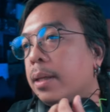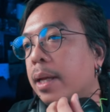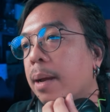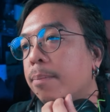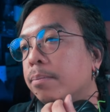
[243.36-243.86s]

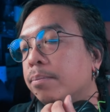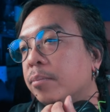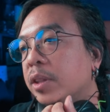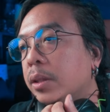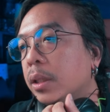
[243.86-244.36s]
นะครับ
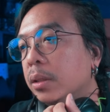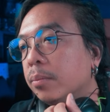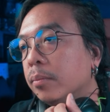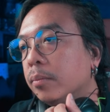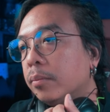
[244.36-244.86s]
ซึ่ง
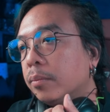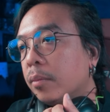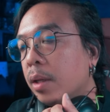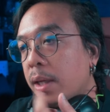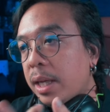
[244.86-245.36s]

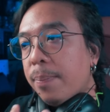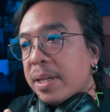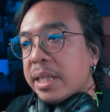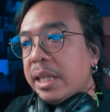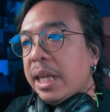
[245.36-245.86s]
นี่เป็
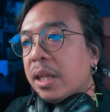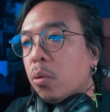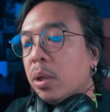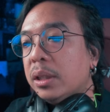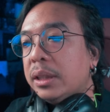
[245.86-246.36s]
นซีรีส์อีก
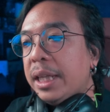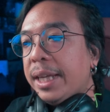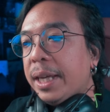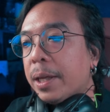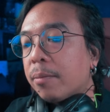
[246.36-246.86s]
ตัวหนึ่งที่
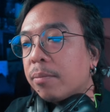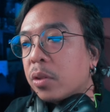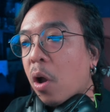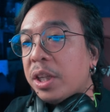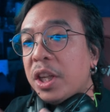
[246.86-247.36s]

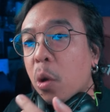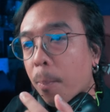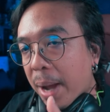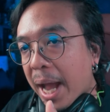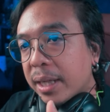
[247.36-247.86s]
ตอนที่จบ
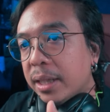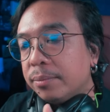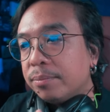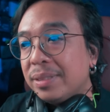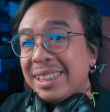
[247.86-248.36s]
ภาคหนึ่ง
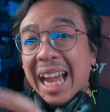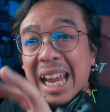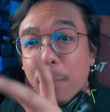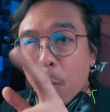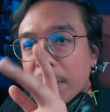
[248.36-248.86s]
ใจ
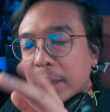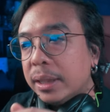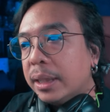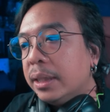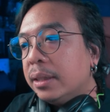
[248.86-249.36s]
ผมอะครึ่
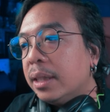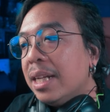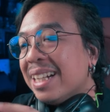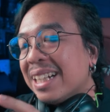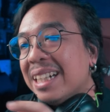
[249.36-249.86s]
งครึ่ง
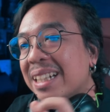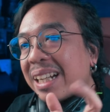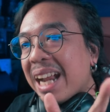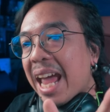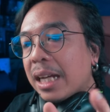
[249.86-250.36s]
ครึ่ง
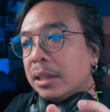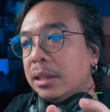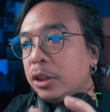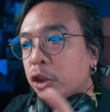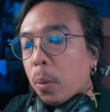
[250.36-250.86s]
แรกก็
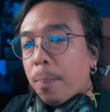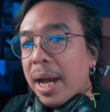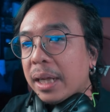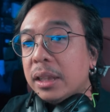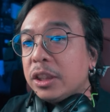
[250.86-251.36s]
คือจบ
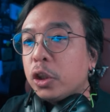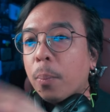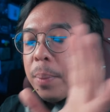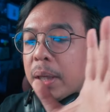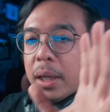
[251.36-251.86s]
ภาคหนึ่งจ
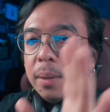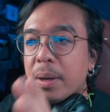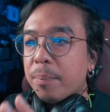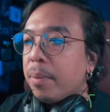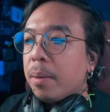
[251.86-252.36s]
บไปเลย
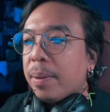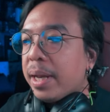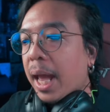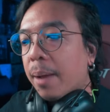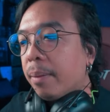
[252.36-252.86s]
มันเหมือนเป็น
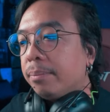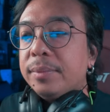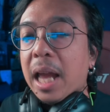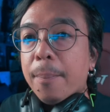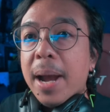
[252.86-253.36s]
หนังแบบ
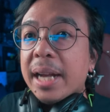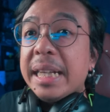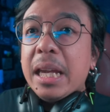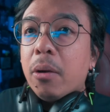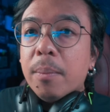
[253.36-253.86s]
หนังภาค
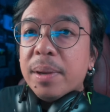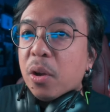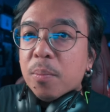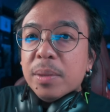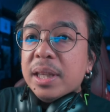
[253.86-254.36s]
เดียวไม่
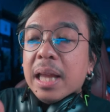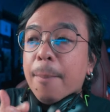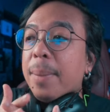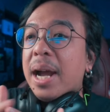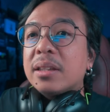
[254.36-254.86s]
ต้องมี
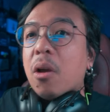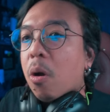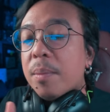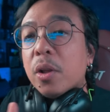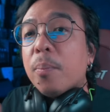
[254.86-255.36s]
ทำภาคต่อ
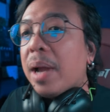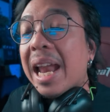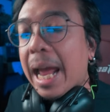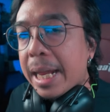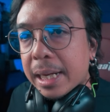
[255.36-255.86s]
ไม่ต้อง
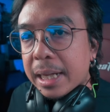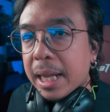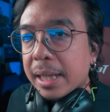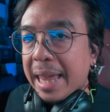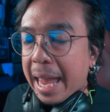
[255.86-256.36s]
อะไรอะไร
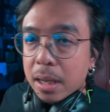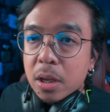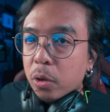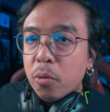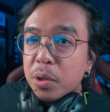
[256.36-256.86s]
เงี้ยแต่
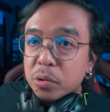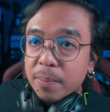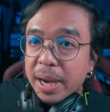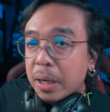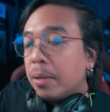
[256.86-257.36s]
ด้วยยุคส
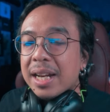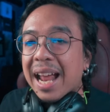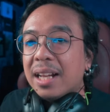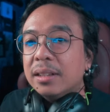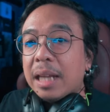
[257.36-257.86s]
มัยเนาะห
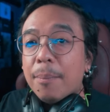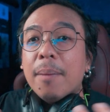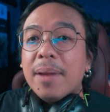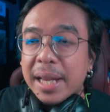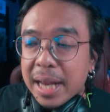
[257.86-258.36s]
นังทำ
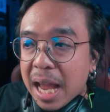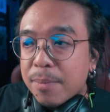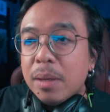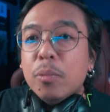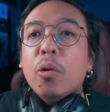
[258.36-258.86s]
กำไรได้
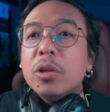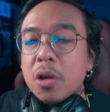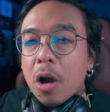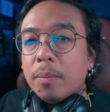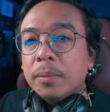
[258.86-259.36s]
มีผู้คน
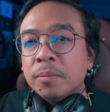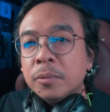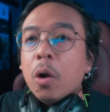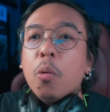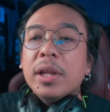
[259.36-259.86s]
ชอบ
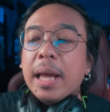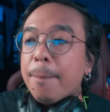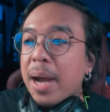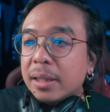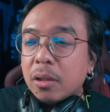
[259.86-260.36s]
ก็ควร
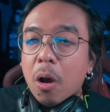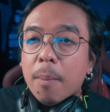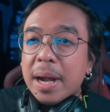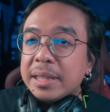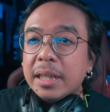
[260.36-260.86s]
ทำภาคต่อ
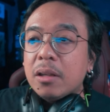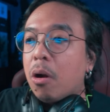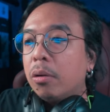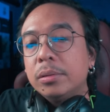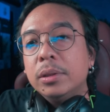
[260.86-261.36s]
ไม n d s e ตข
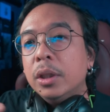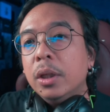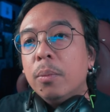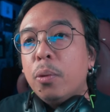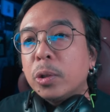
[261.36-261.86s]
อง
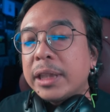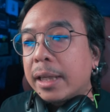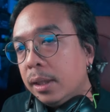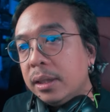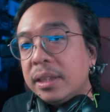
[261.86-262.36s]
ผู้จัด
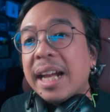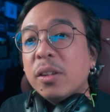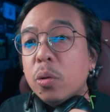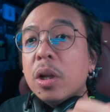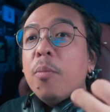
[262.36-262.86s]
หรือนาย
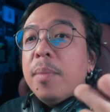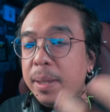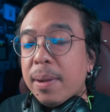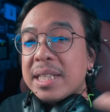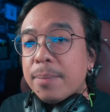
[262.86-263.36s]
ทุนเขามี
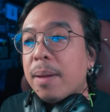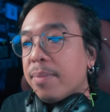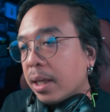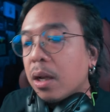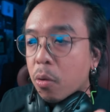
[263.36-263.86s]
ไม n d s e ตแบบ
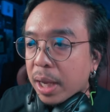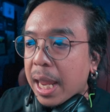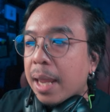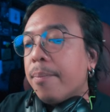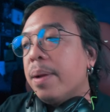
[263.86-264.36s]
นั้นก็โอเค
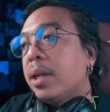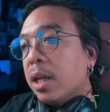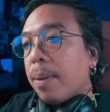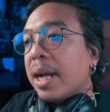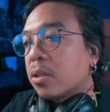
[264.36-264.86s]
มัน
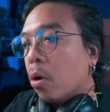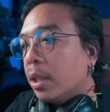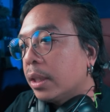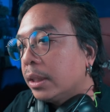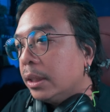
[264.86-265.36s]
เกิดภาค 2
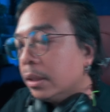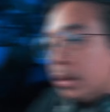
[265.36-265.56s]
เกิดขึ้น